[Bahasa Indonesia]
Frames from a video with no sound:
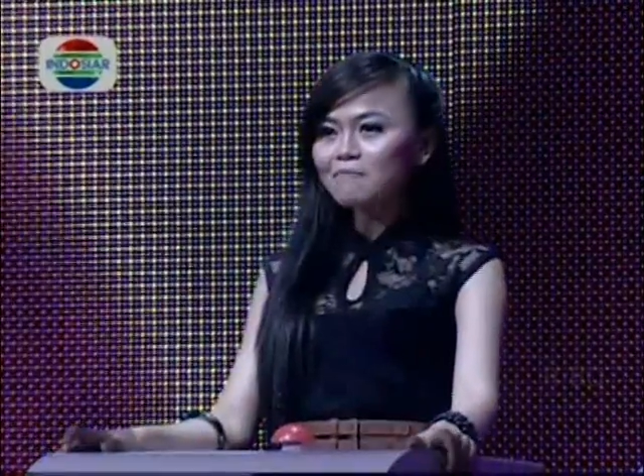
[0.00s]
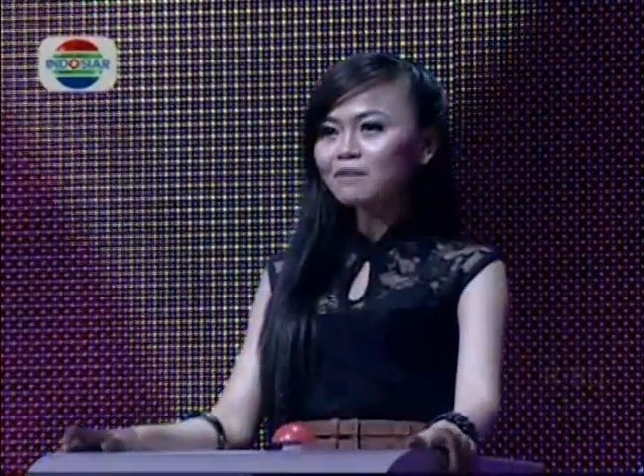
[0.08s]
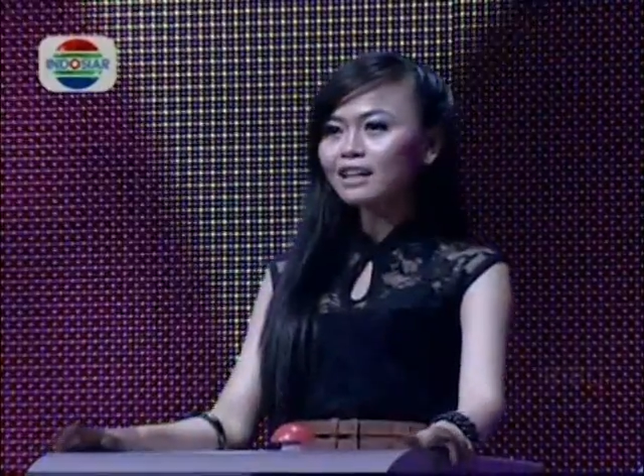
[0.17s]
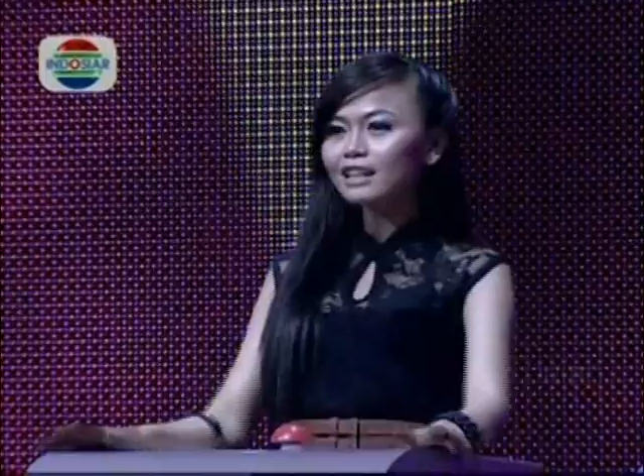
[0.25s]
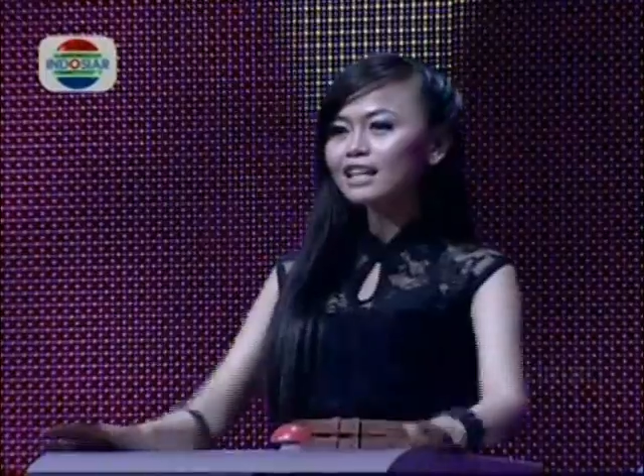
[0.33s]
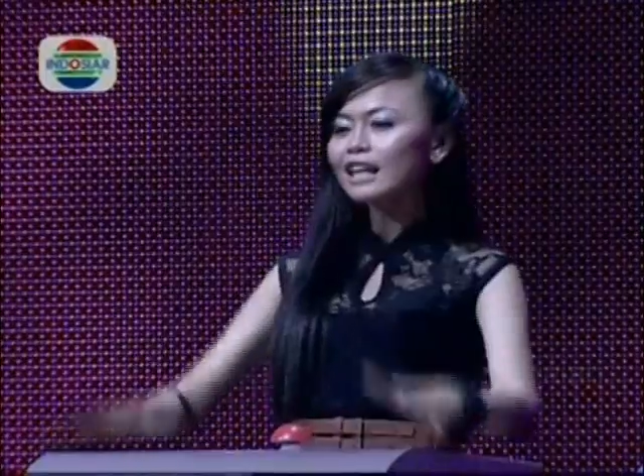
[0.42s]
apa
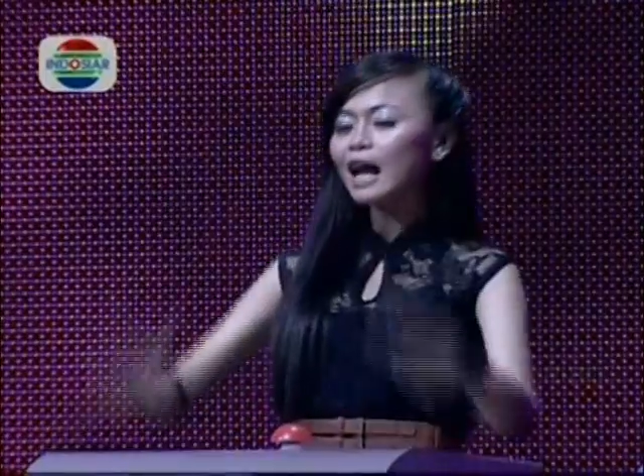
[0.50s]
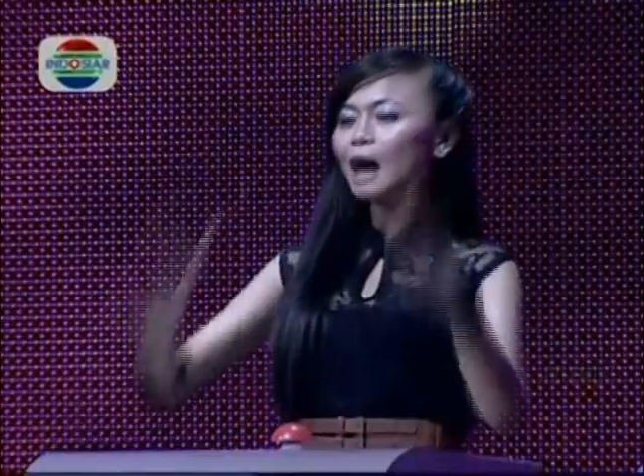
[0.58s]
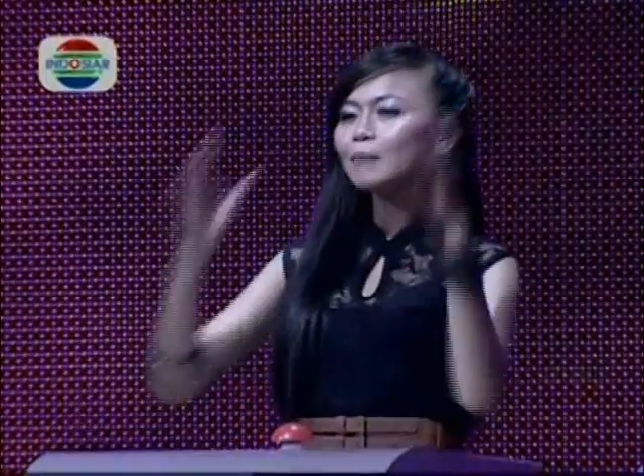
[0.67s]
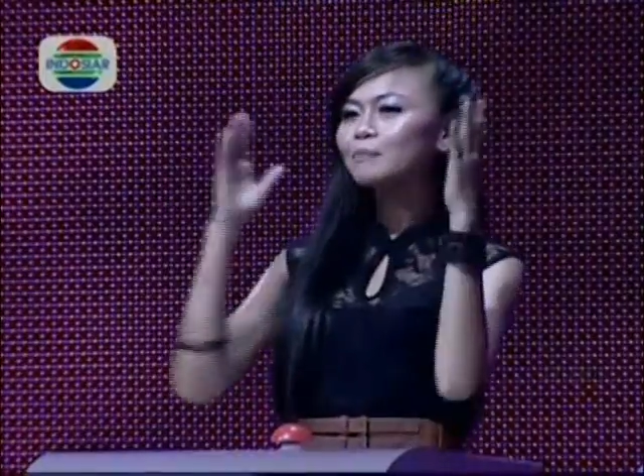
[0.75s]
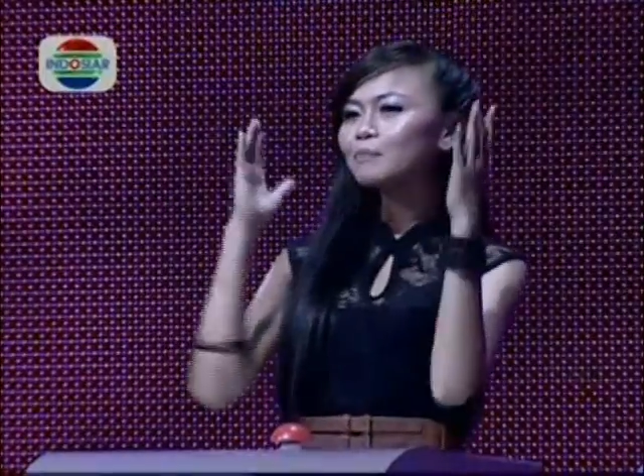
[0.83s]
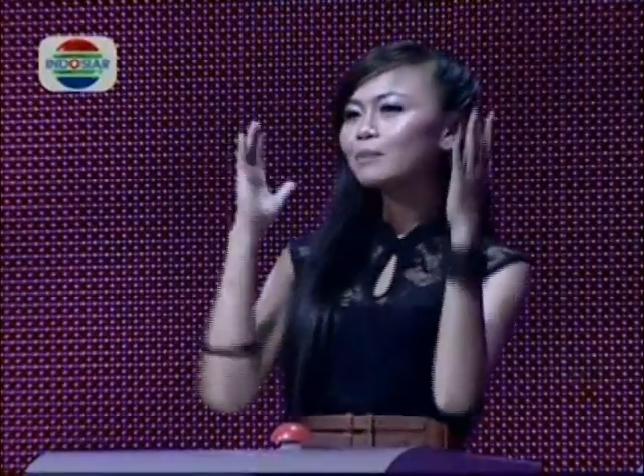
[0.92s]
ya dia
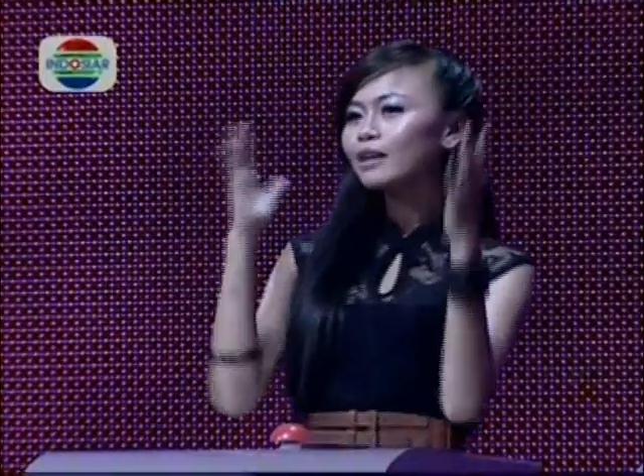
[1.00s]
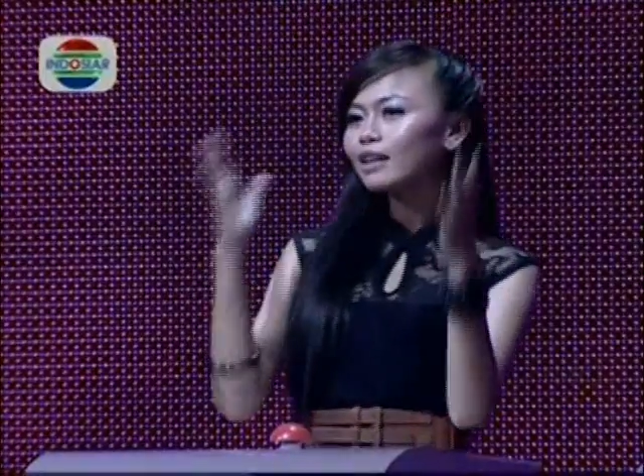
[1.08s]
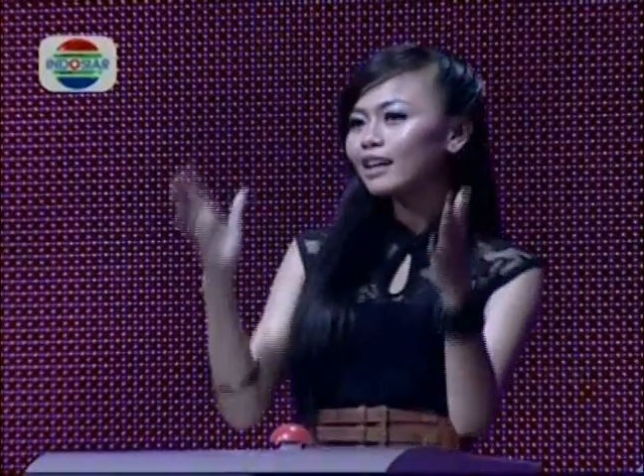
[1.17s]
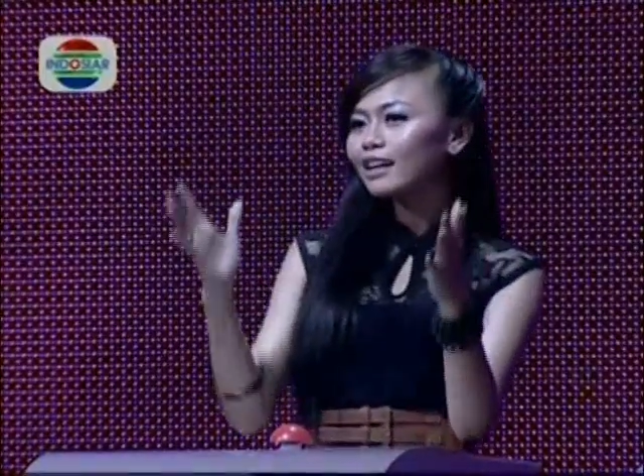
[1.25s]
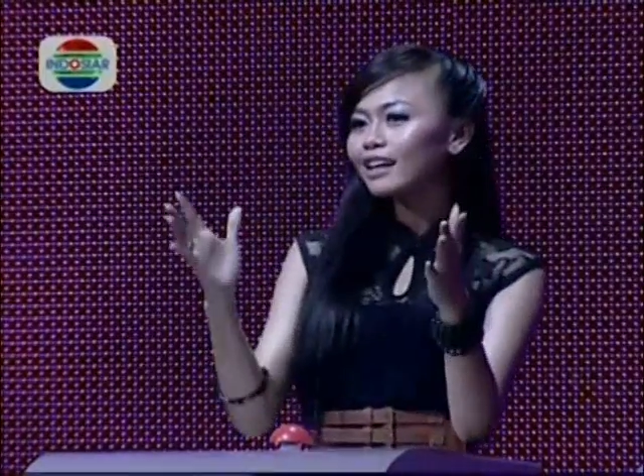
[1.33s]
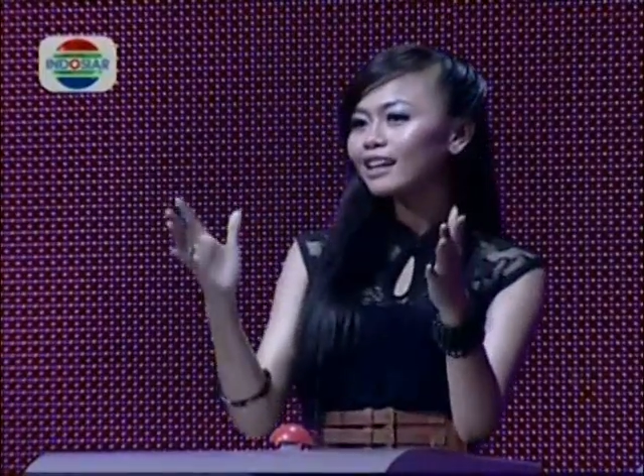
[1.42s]

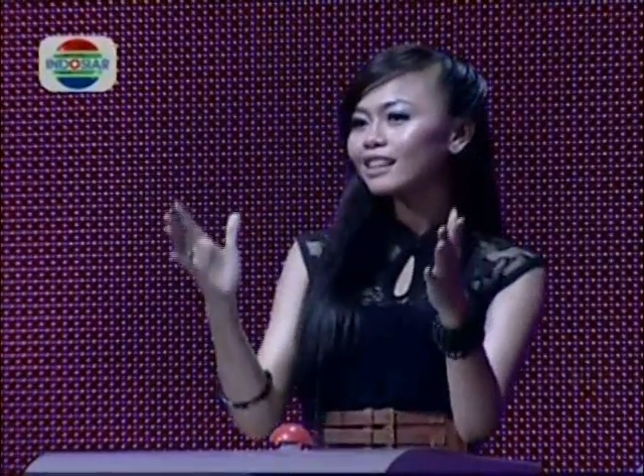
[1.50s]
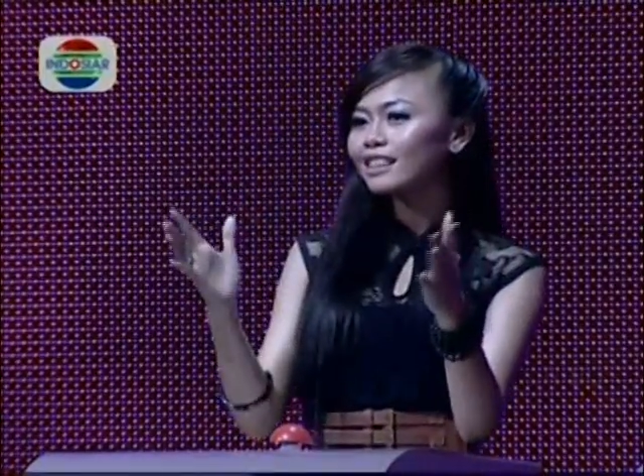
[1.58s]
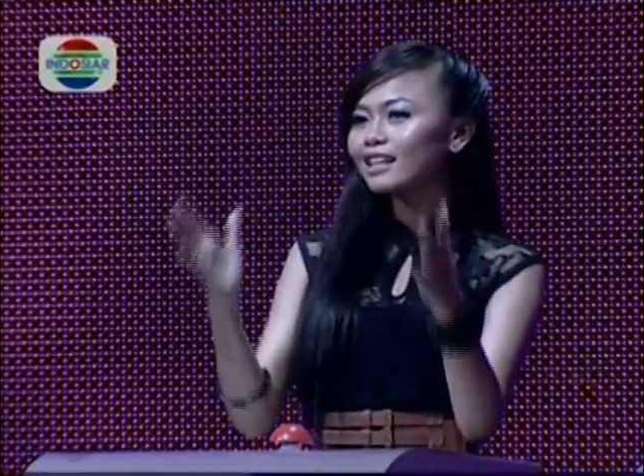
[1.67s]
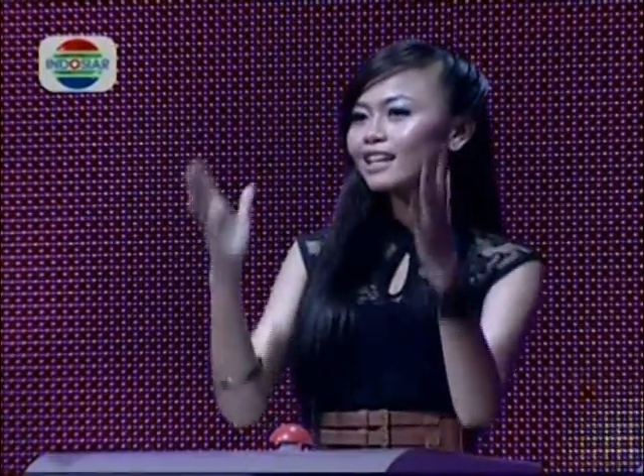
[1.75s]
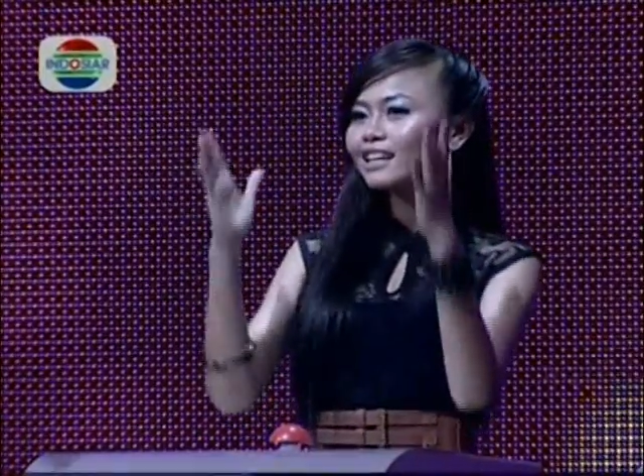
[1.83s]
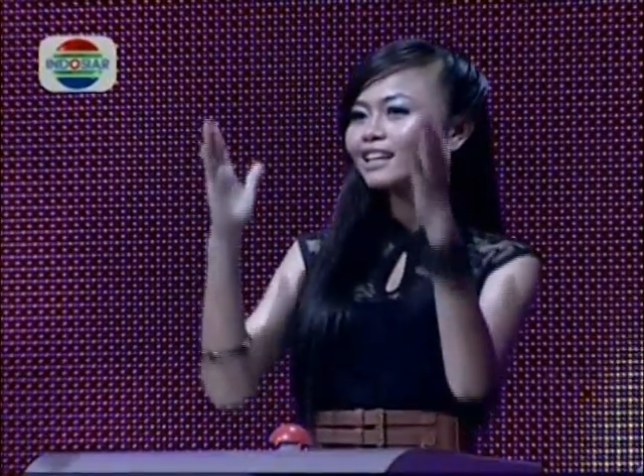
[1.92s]
rapi
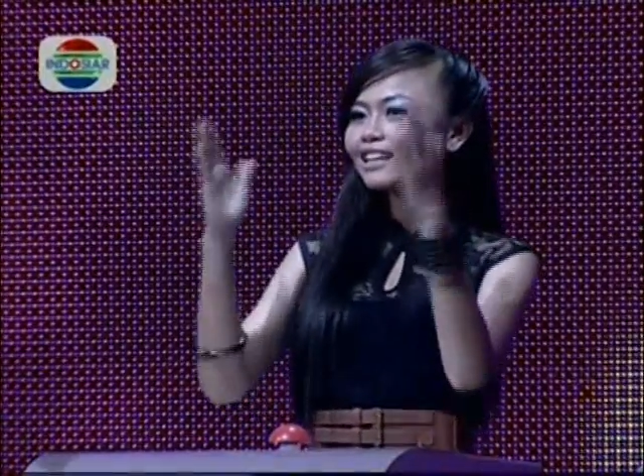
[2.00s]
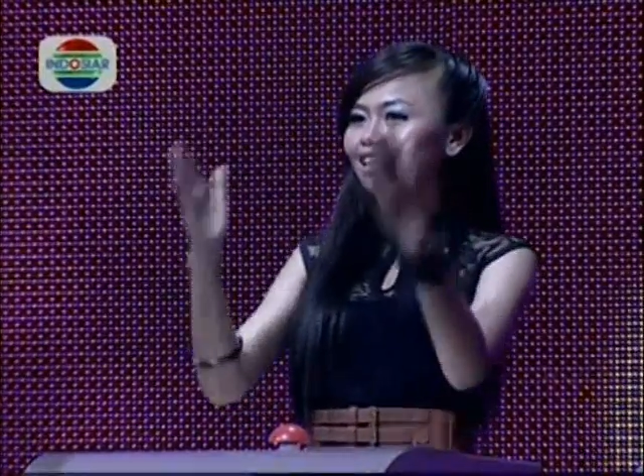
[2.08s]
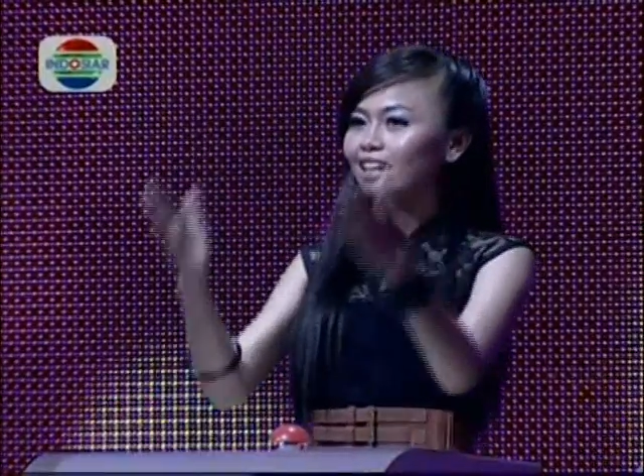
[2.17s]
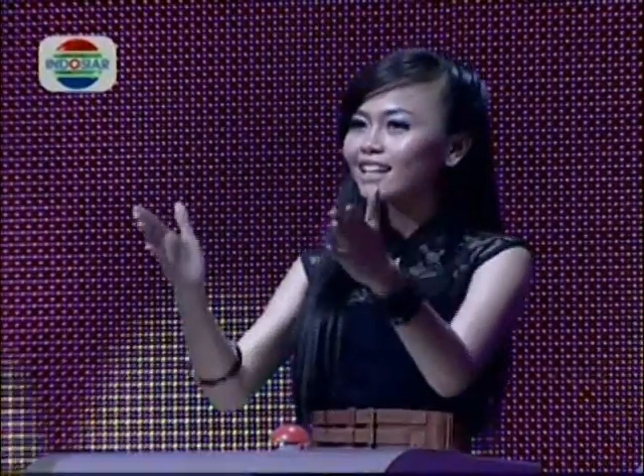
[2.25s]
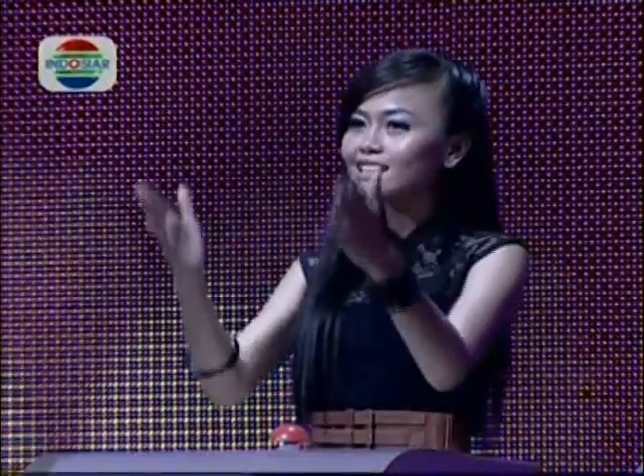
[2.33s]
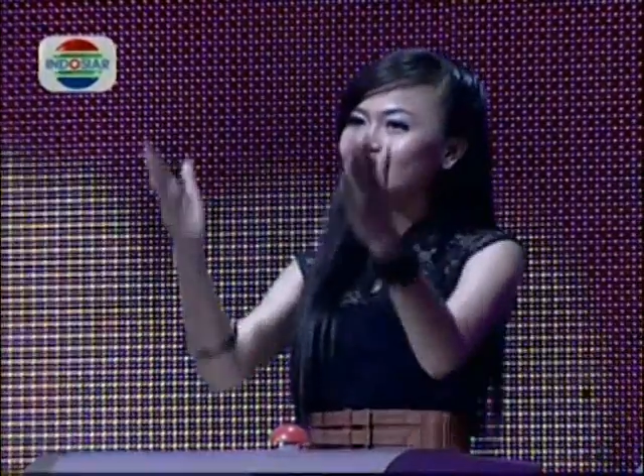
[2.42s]

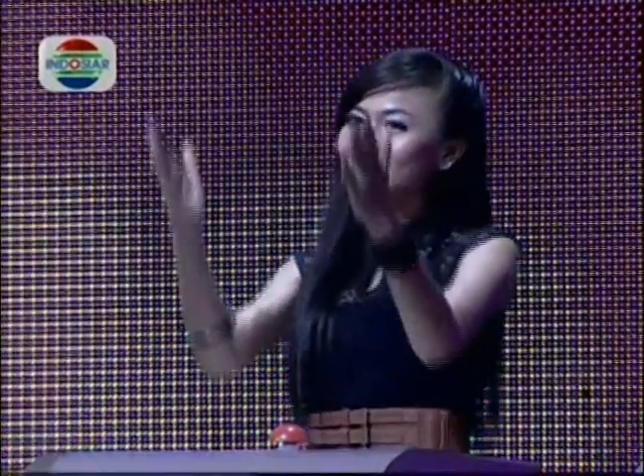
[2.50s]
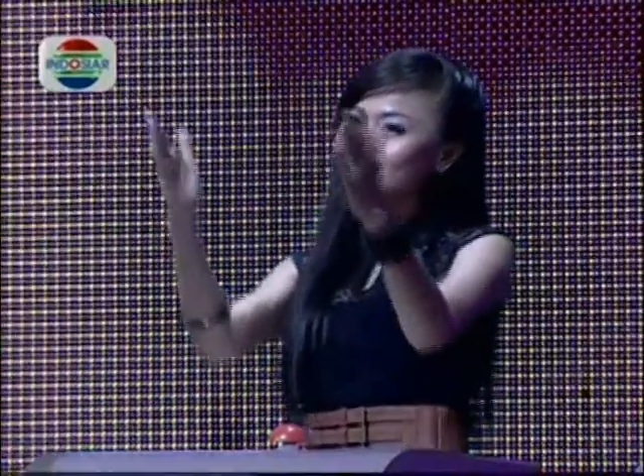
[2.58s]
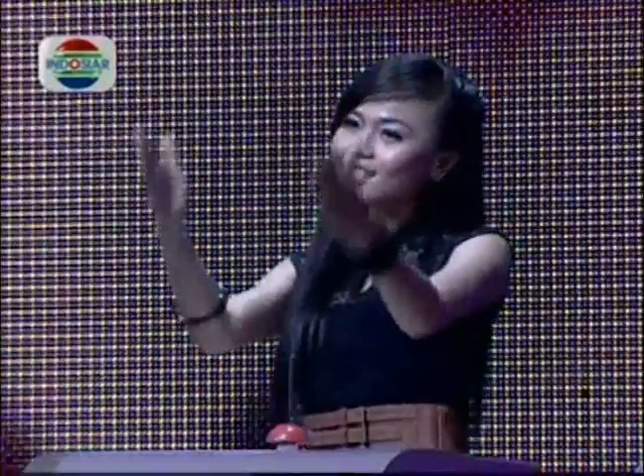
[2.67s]
tinggi